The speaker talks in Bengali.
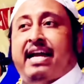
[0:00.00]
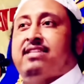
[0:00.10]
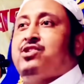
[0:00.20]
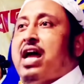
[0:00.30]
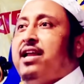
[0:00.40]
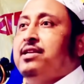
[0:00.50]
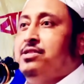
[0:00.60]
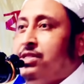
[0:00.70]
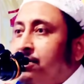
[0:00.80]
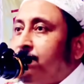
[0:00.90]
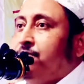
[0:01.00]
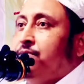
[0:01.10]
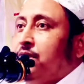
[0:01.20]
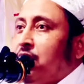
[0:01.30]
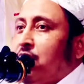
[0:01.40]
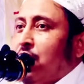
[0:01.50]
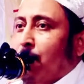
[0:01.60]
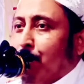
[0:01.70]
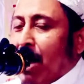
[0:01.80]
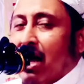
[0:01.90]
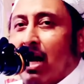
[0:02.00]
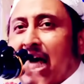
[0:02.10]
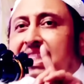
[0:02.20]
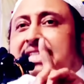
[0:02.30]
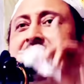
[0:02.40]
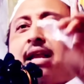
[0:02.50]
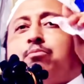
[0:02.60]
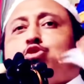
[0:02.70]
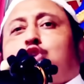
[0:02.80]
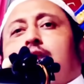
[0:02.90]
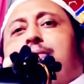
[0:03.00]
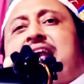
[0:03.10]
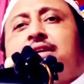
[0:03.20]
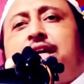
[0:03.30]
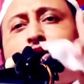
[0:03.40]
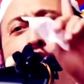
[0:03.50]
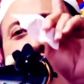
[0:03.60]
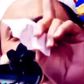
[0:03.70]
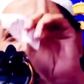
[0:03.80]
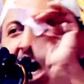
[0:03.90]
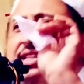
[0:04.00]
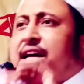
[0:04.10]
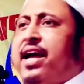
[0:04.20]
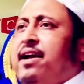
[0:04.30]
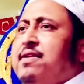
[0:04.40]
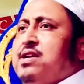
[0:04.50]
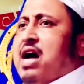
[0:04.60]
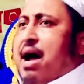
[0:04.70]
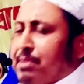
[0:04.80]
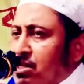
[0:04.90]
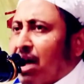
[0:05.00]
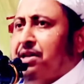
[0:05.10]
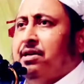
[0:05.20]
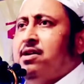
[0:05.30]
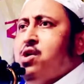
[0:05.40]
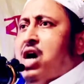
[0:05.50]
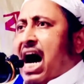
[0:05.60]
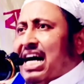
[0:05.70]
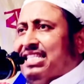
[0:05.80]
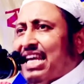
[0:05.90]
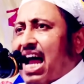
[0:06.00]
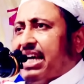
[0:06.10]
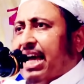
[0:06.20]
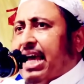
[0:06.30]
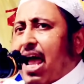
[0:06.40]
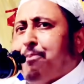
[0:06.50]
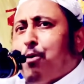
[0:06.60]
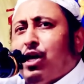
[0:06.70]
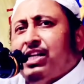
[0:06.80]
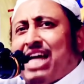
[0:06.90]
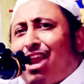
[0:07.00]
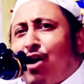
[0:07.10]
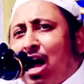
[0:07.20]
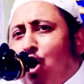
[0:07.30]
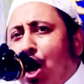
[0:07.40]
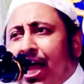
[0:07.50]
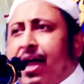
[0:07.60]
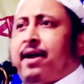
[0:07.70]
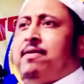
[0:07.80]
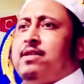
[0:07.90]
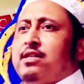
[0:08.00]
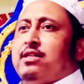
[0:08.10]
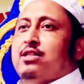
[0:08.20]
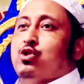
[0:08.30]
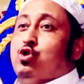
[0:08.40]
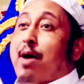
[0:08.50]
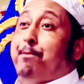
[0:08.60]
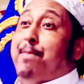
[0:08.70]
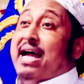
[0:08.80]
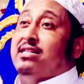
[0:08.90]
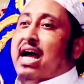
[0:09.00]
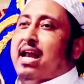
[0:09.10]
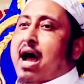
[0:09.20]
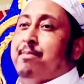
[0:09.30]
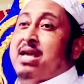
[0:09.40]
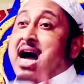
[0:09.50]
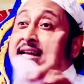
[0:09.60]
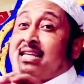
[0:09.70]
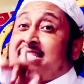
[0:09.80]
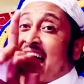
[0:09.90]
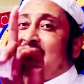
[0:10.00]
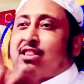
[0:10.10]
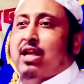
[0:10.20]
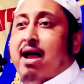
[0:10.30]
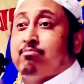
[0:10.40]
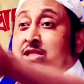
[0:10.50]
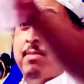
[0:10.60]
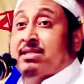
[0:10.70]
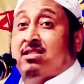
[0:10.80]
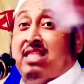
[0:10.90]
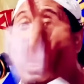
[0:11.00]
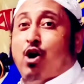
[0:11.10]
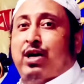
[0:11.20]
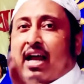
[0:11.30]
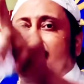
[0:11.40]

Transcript: এটা চ্যালেঞ্জ বাংলাদেশের মুসলমান কি কষ্টে আছে আমি জানি হাসিনাকে কে পরিচালনা করে সব্বাই জানে আমি আর ইশারা দিলাম সমজদারও